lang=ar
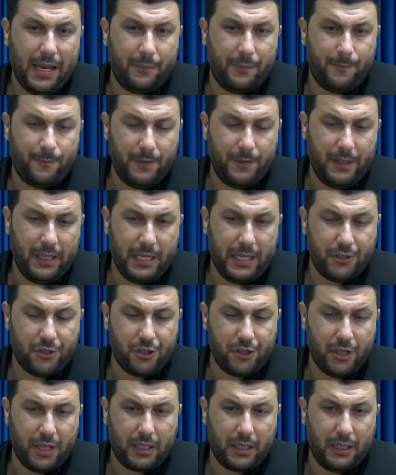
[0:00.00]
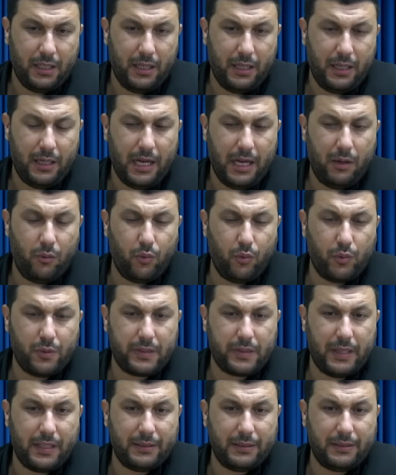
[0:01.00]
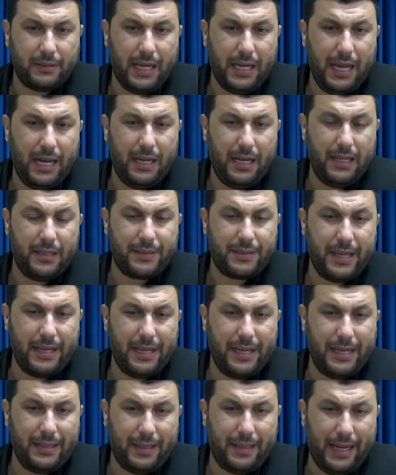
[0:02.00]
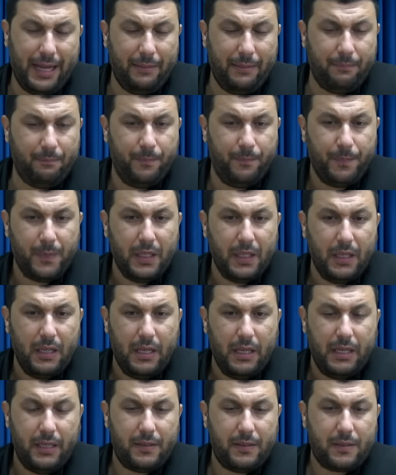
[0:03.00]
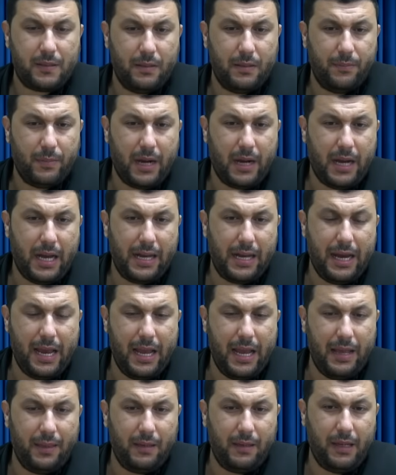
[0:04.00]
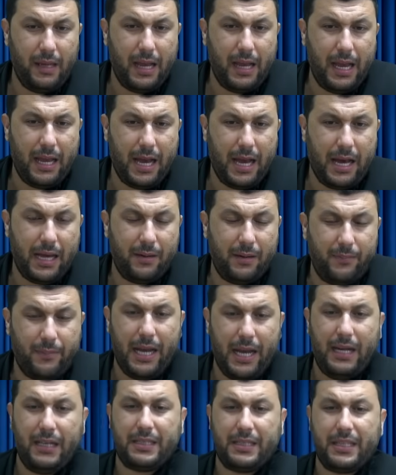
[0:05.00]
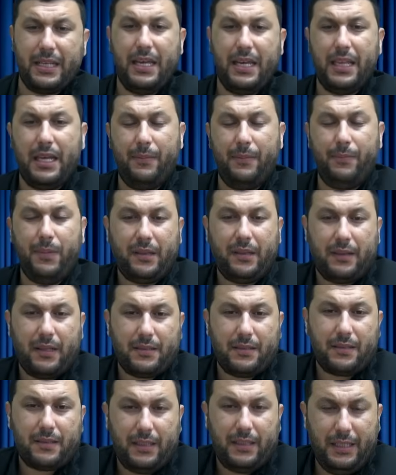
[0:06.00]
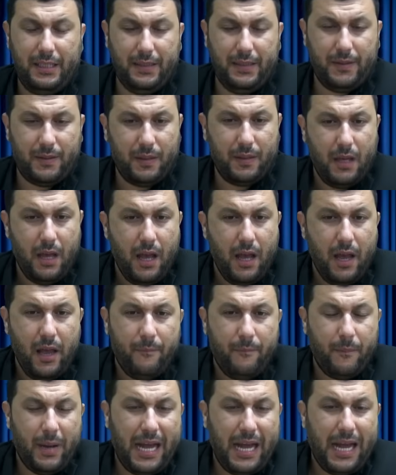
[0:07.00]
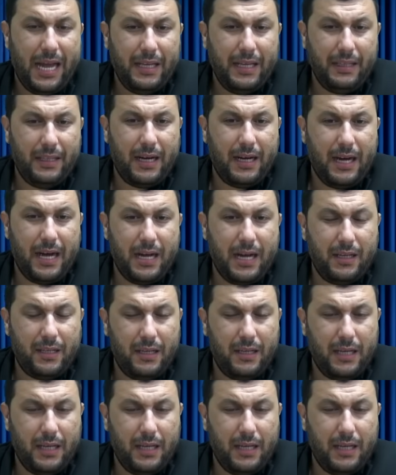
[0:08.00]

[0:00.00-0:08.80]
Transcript: في الشرق الأوسط هل سيدعم استمرار هذه الحرب هل سيذهب للتصعيد مع إيران